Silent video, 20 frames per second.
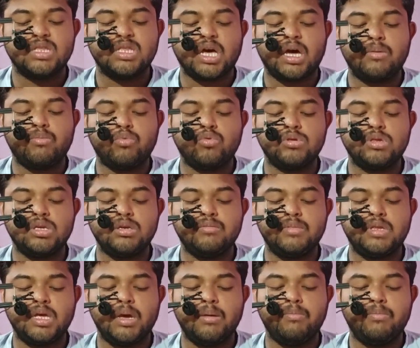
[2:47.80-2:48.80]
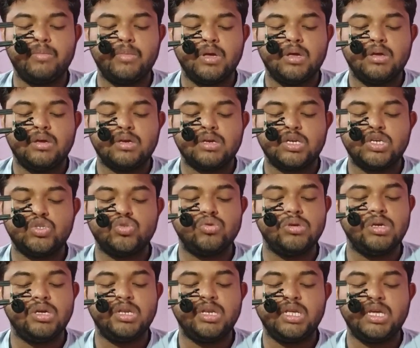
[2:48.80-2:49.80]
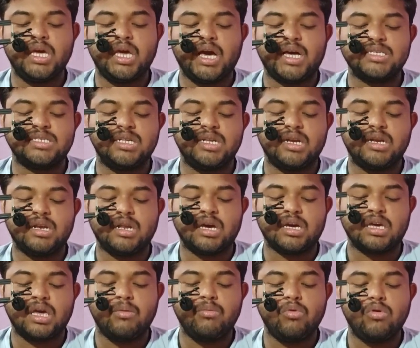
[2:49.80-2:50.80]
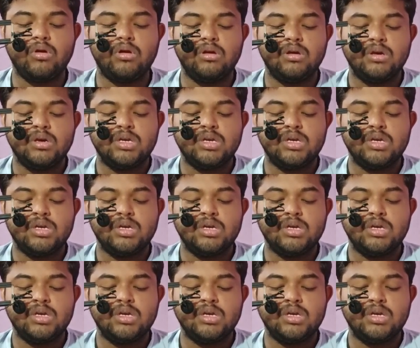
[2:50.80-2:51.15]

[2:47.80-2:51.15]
তার প্রতিদেব কিছুই নিয়ে আসলেন না কেবল